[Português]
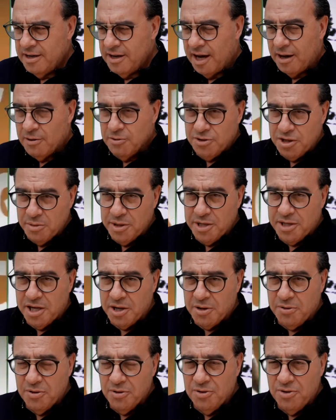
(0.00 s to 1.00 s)
Ao time
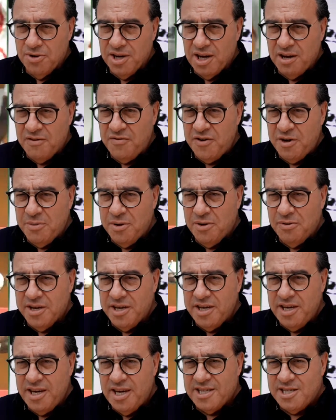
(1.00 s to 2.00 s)
tricolor, afirmou
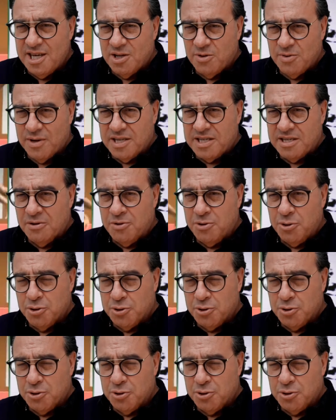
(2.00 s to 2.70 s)
que a situação entre os